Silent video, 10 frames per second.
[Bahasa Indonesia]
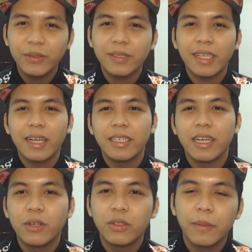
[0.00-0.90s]

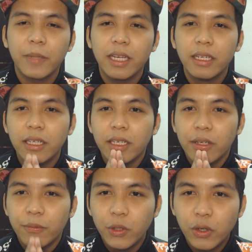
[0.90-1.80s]
Saya ucapkan
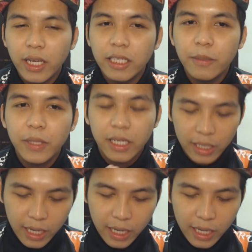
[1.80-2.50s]
video kali ini berkenaan